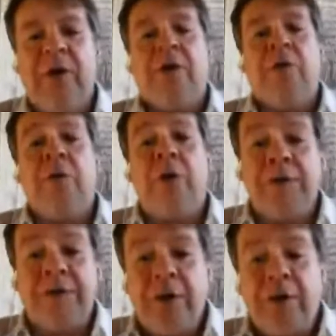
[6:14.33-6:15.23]

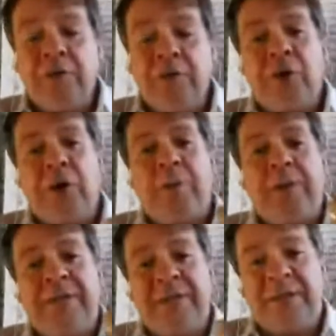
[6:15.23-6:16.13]
nós não só
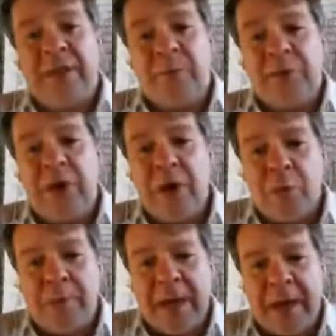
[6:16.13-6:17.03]
precisamos
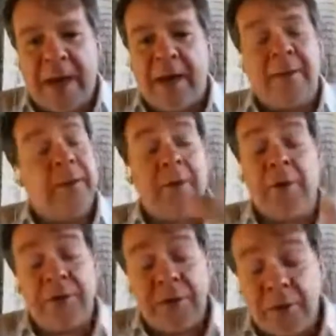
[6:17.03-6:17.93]
recuperar, eh,
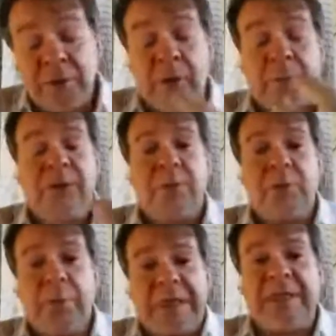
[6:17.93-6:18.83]
nós não só
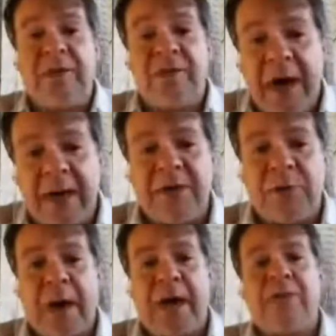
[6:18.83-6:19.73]
precisamos preservar
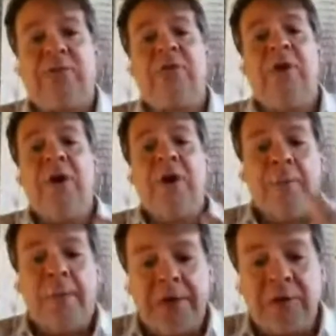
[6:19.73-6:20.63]
espaços,
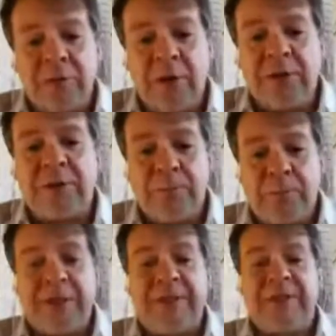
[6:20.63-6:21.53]
mas nós
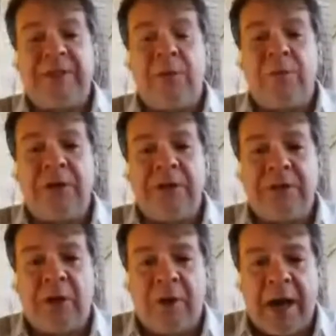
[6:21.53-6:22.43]
precisamos
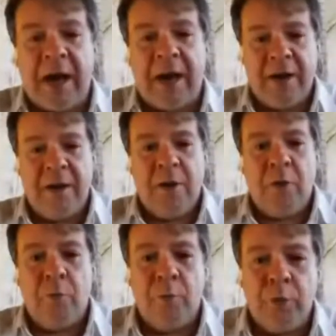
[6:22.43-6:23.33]
restaurar
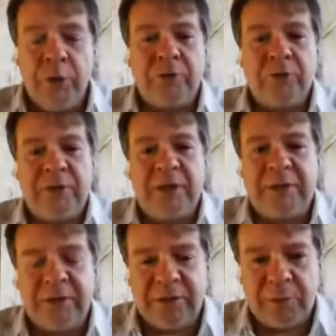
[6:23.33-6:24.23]
muitos
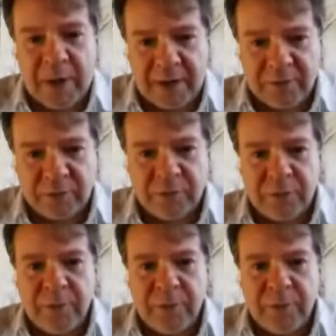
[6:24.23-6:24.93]
desses espaços.